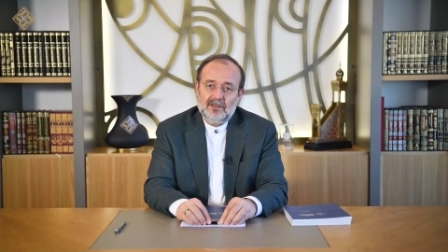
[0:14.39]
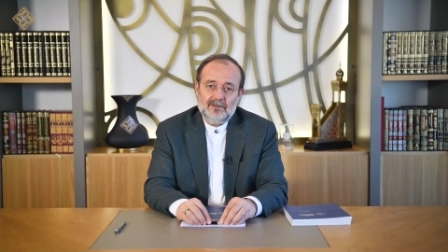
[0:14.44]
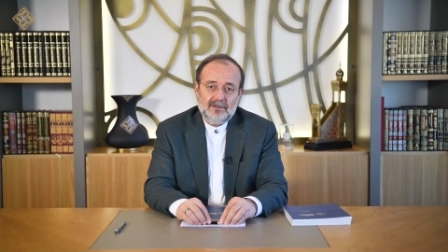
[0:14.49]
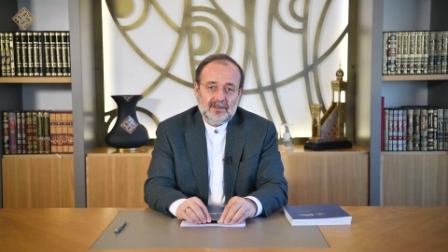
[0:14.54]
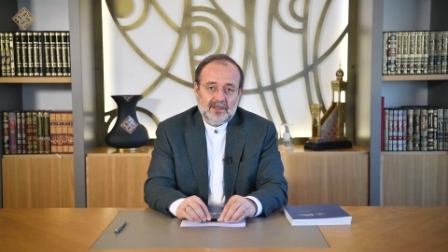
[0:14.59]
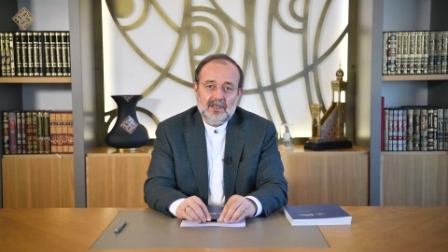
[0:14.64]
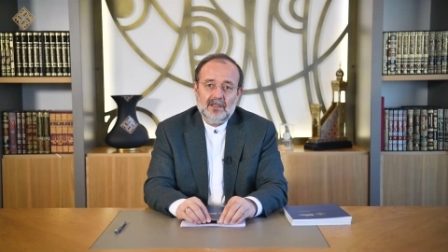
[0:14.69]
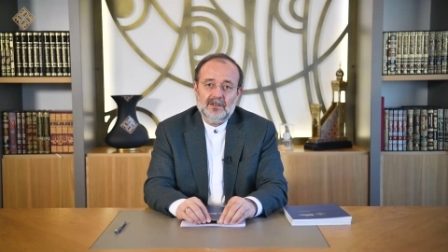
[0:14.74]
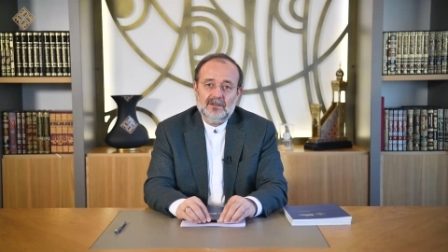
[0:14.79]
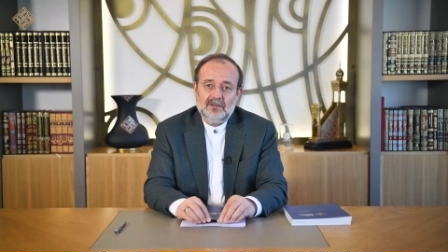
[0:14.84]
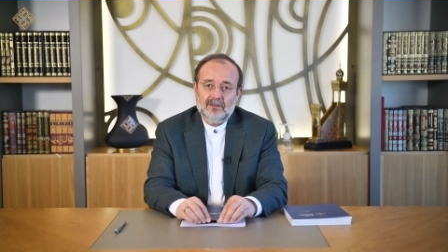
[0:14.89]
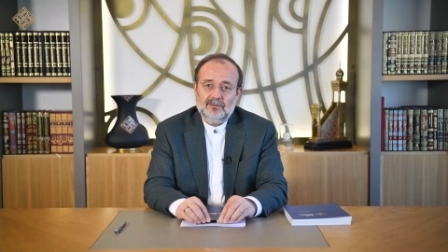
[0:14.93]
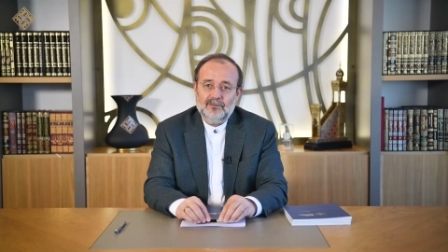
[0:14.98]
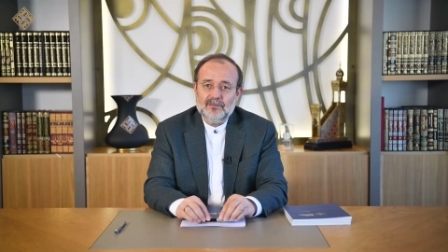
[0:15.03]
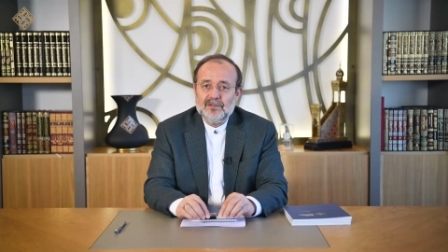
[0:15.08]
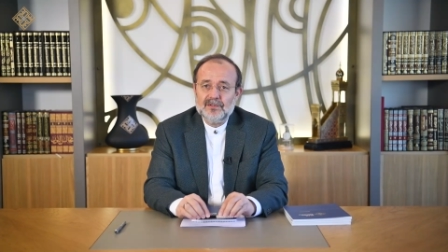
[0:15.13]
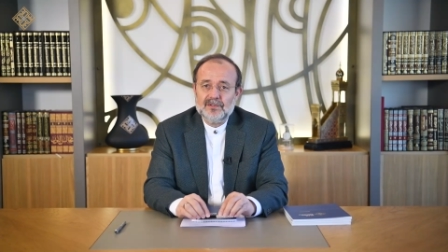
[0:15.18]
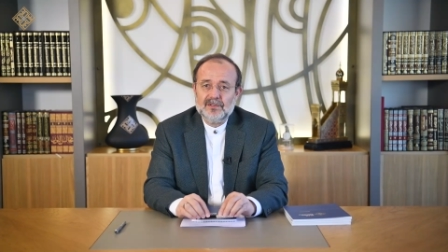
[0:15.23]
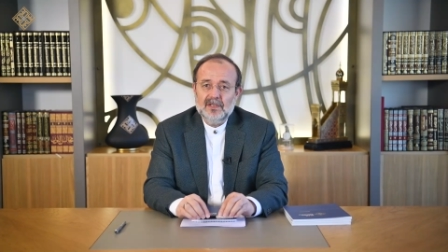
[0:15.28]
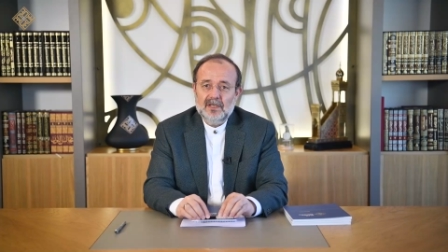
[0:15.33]

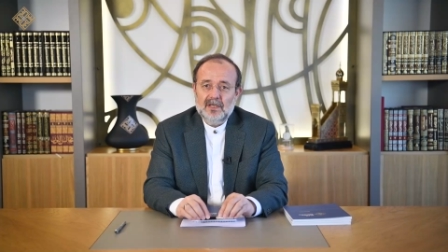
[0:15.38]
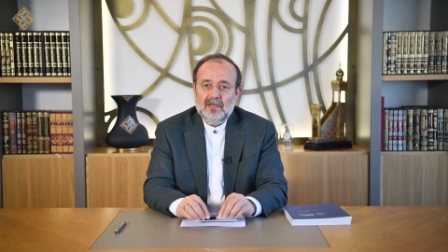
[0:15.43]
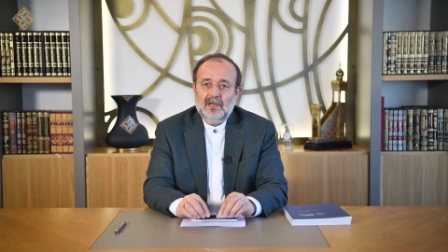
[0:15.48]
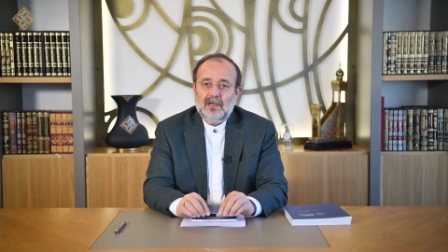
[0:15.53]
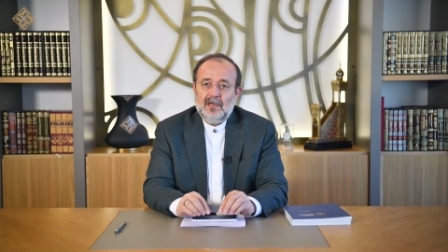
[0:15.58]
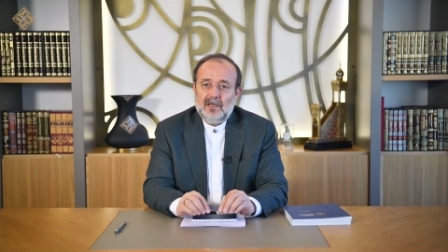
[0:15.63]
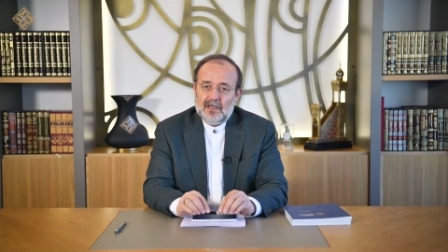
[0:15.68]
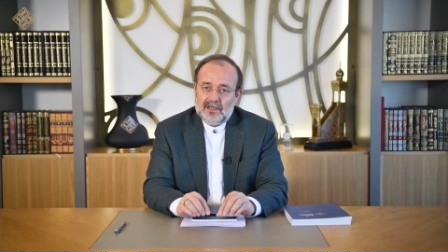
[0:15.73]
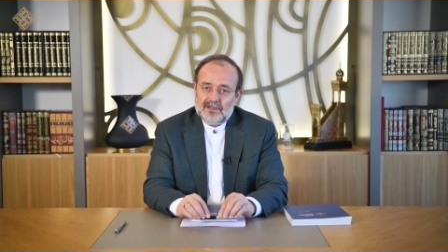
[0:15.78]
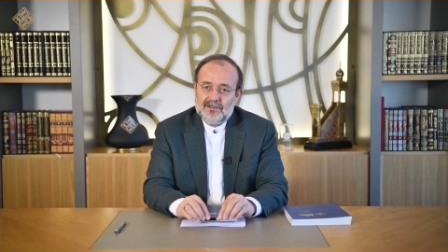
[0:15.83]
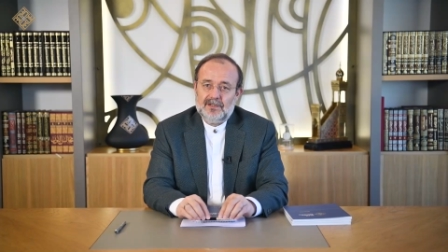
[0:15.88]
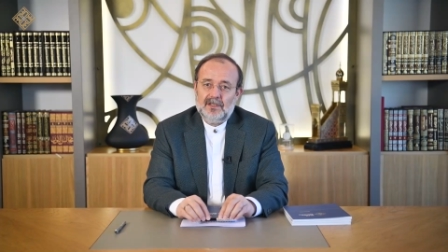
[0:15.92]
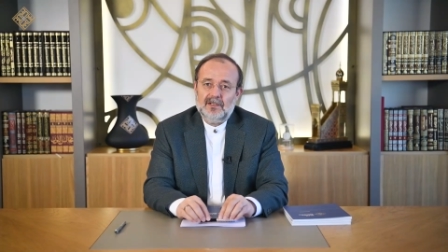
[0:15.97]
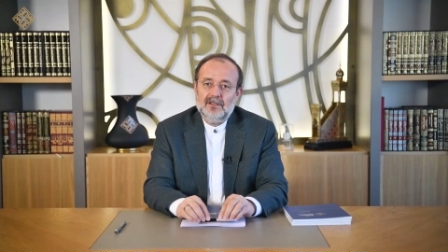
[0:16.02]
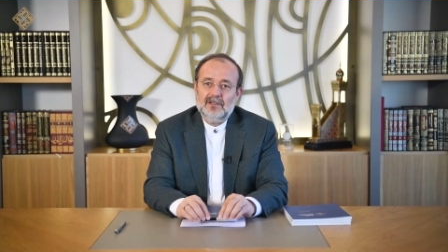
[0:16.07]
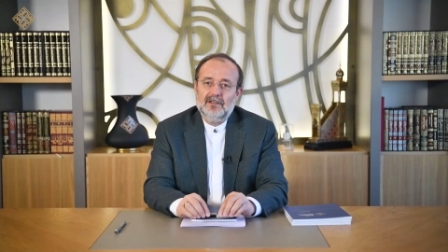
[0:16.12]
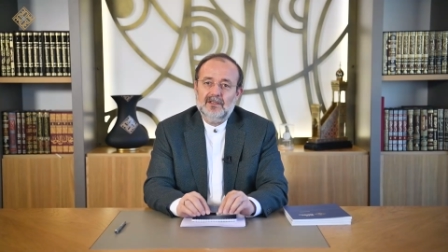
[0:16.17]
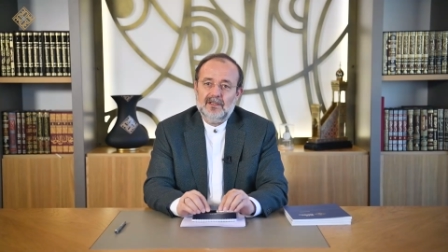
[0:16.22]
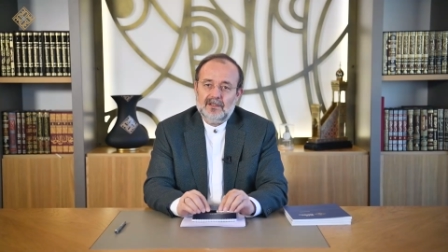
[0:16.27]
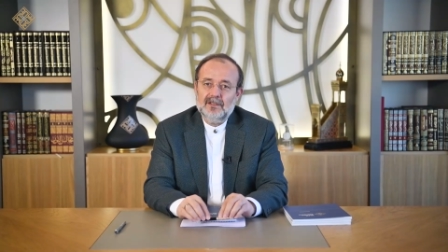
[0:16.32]
kaldığımız
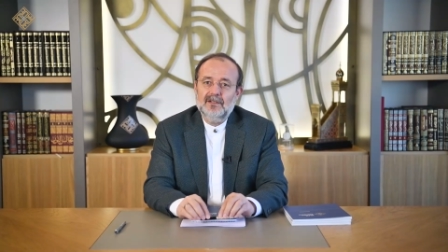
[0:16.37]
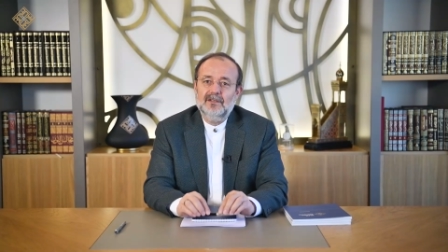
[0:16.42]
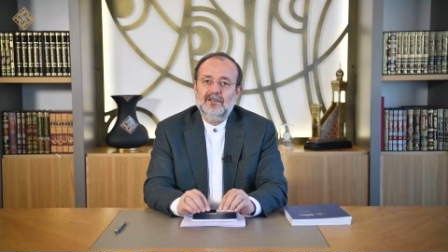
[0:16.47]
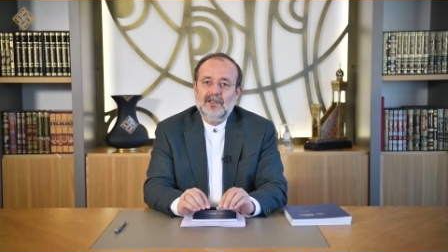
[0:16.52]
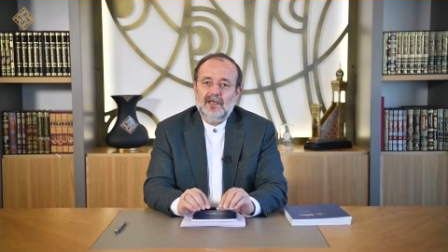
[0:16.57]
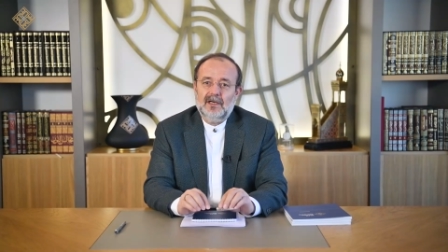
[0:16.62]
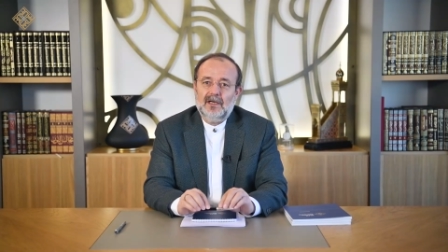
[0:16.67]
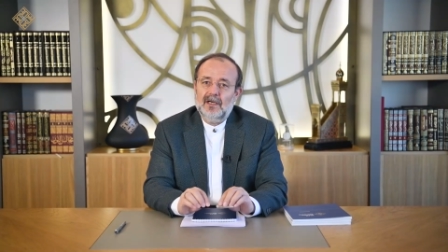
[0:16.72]
hastalıkların da